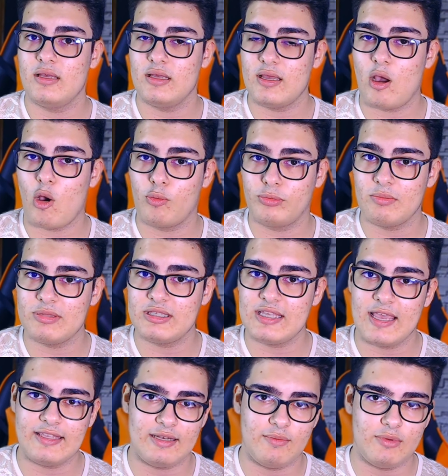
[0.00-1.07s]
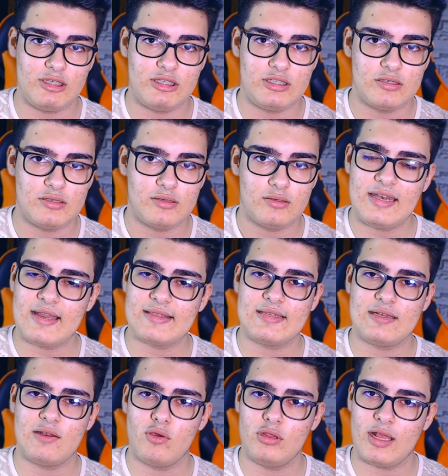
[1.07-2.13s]
e, optimize edilmiş. Yeni
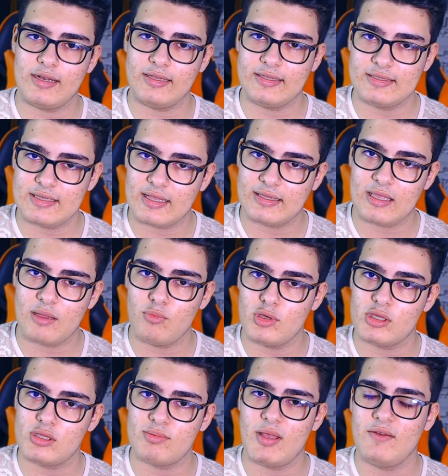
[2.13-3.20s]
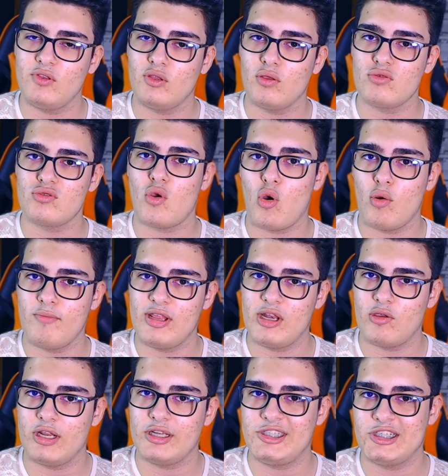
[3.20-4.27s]
nesil oyunlarda zaten büyük ihtimal Windows
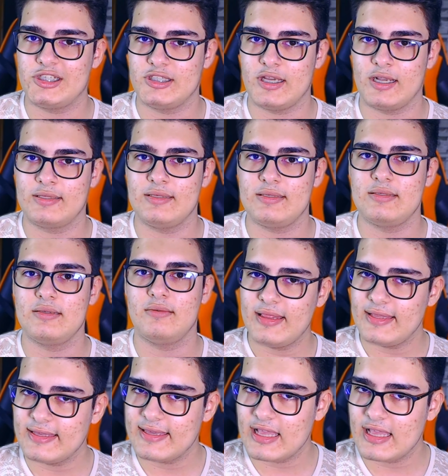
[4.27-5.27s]
11'e göre çıkacaktır. Ben